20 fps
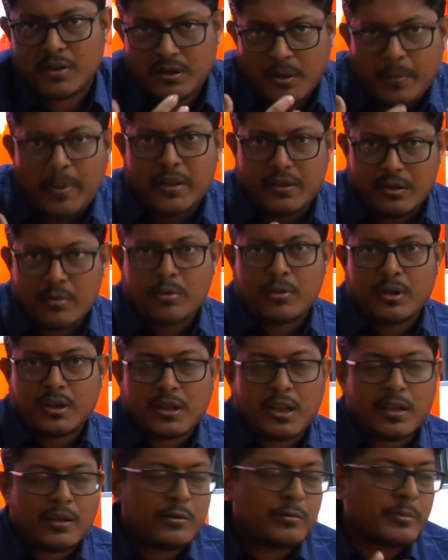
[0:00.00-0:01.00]
इतना बेहतरीन तो
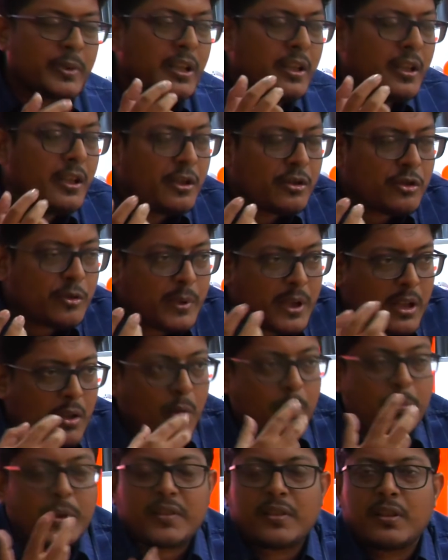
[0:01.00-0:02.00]
दिखता नहीं हूँ मैं तो मेरा
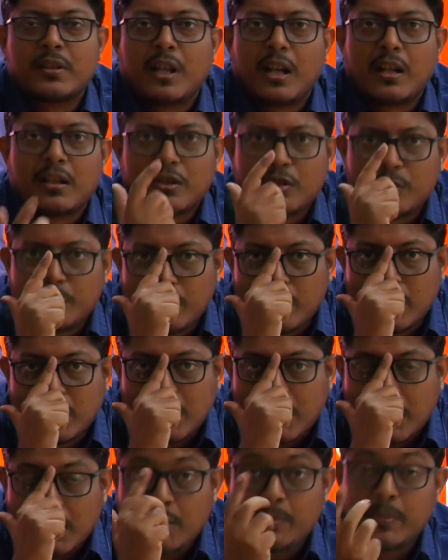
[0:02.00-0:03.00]
कॉम्प्लेक्शन डार्क है तो मेरे को
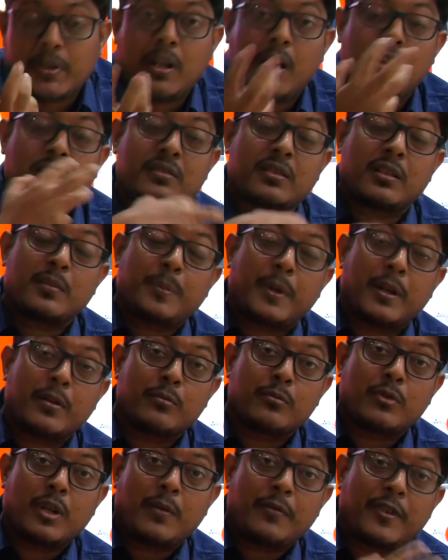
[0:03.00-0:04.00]
लगता था कि मैं डार्क शर्ट
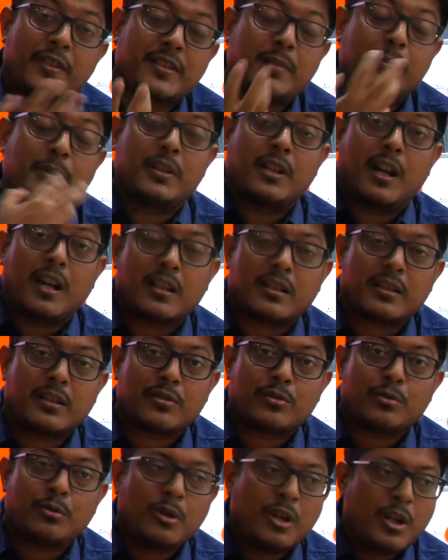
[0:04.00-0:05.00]
पहनूंगा वैसे भी डार्क है
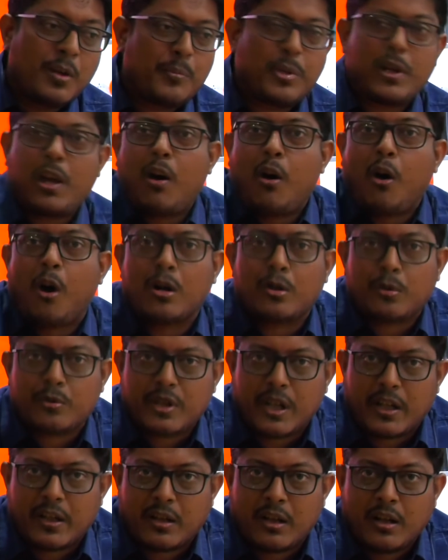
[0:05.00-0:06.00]
तो बड़ा ऑड हो
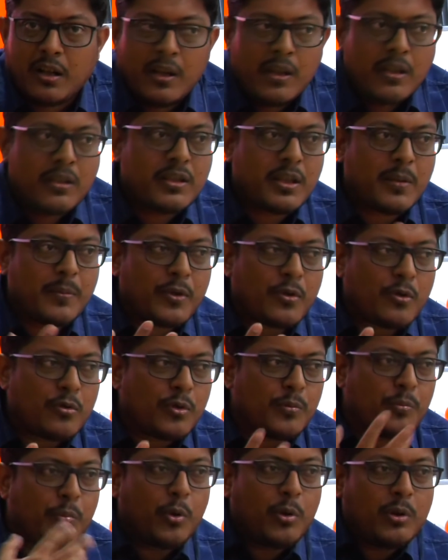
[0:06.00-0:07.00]
जाएगा ये मेरे को
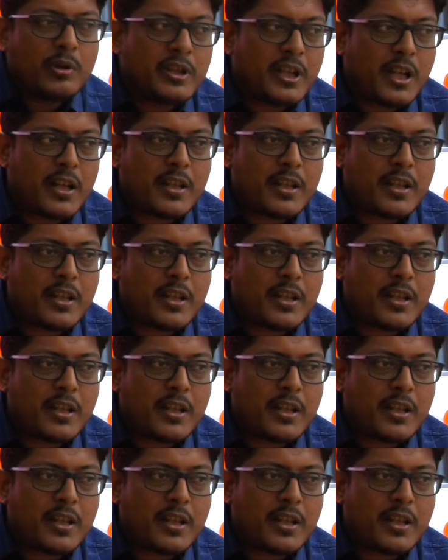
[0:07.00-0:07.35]
कोई बोल दिया